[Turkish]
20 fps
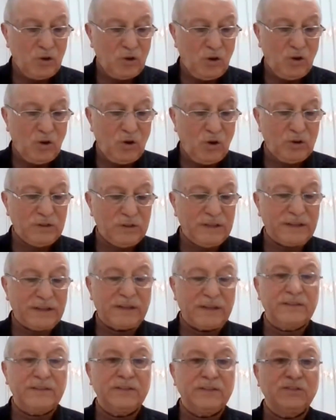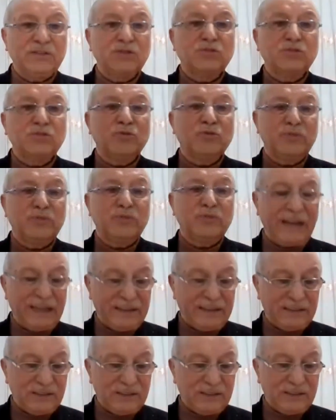o yaratıcı kudret
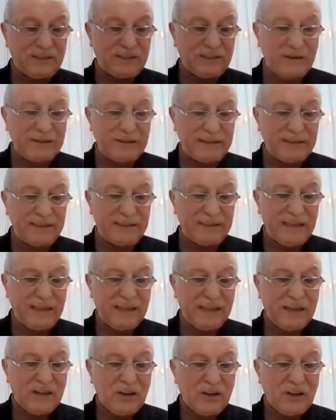Cenab-ı Hakk'ın